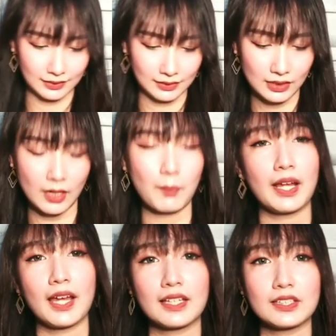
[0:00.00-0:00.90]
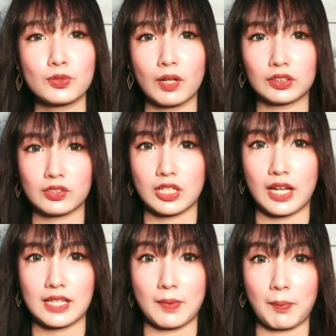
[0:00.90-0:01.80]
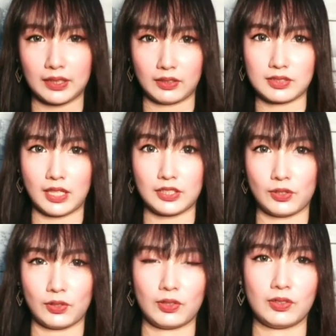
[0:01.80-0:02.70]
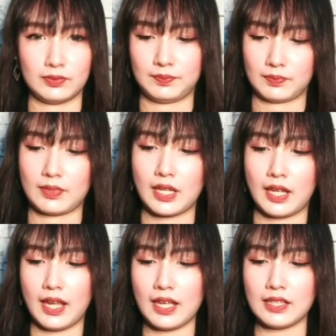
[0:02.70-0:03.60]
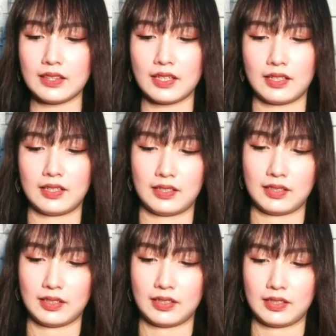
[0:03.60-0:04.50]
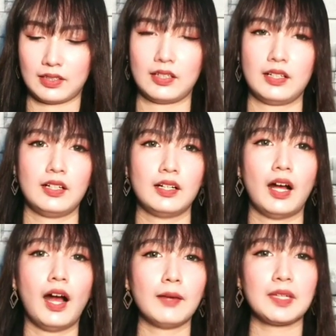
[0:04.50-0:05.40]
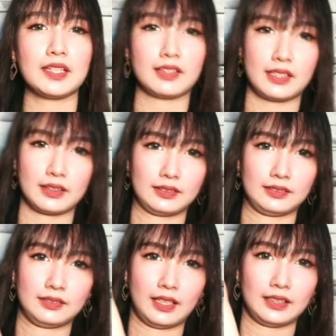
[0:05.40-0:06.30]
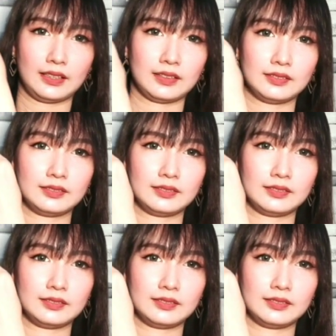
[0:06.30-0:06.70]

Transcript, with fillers: Siyempre, isusukat ko siya, guys. Papakita ko sa inyo. And, army green. Ayan.